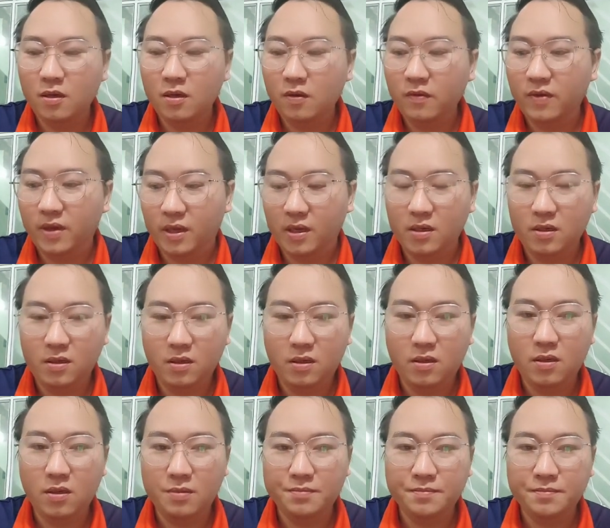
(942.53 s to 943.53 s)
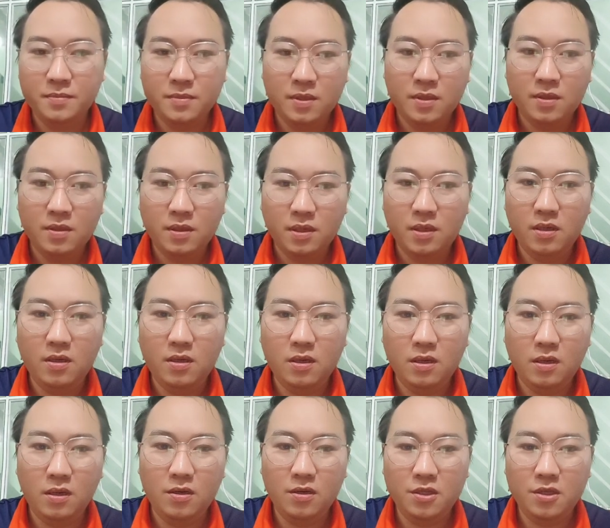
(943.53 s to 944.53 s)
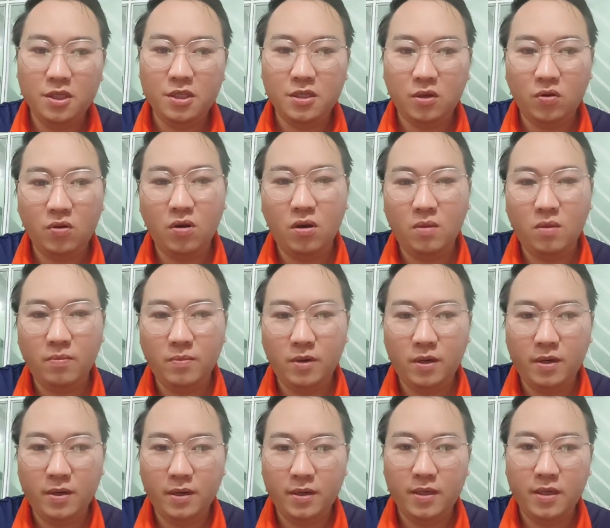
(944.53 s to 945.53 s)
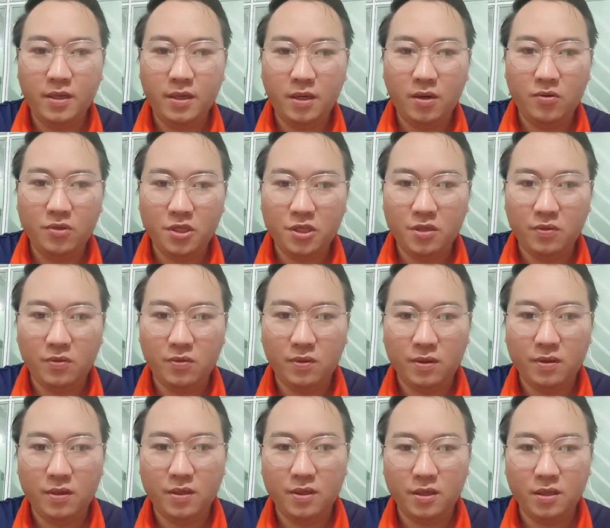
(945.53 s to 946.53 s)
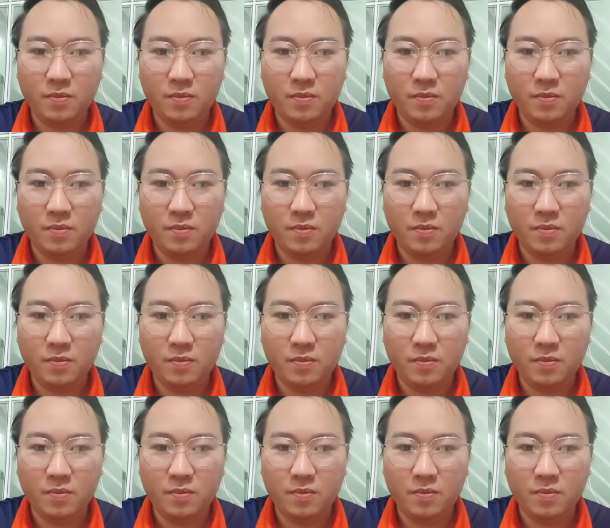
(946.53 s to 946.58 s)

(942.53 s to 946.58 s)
vì ý hư ý hư là nó chỉ tàu kho mó nó cho nên hậu chỉ rong á chỉ